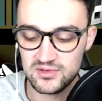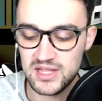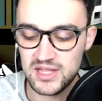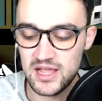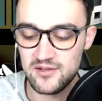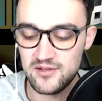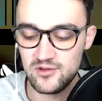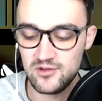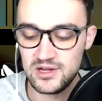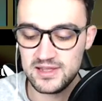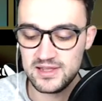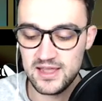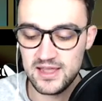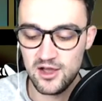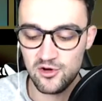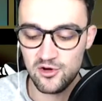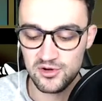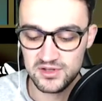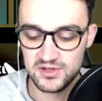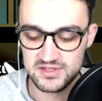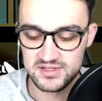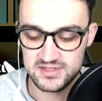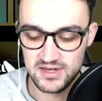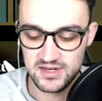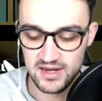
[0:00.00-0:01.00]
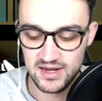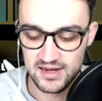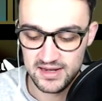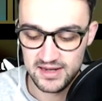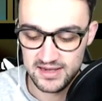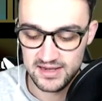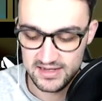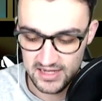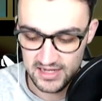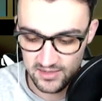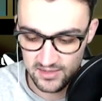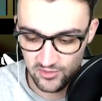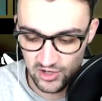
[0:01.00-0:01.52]
Und da will ich auch nichts tragen.
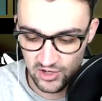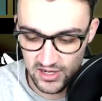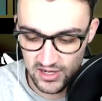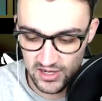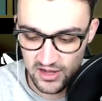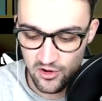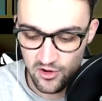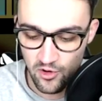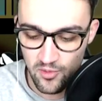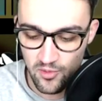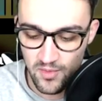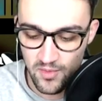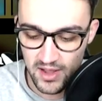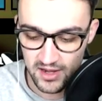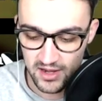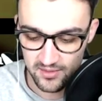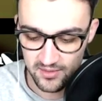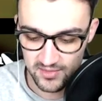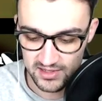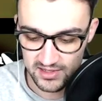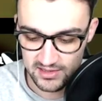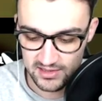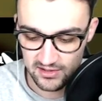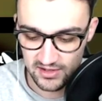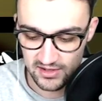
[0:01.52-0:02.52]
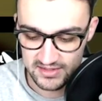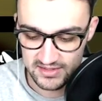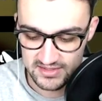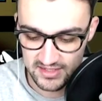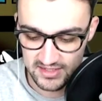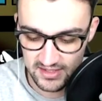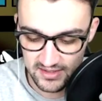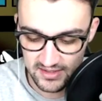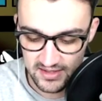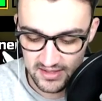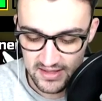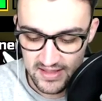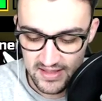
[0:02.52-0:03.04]
Ich nehme nur einen Umhang mit,
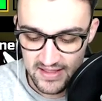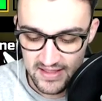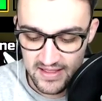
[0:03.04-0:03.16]
Leute.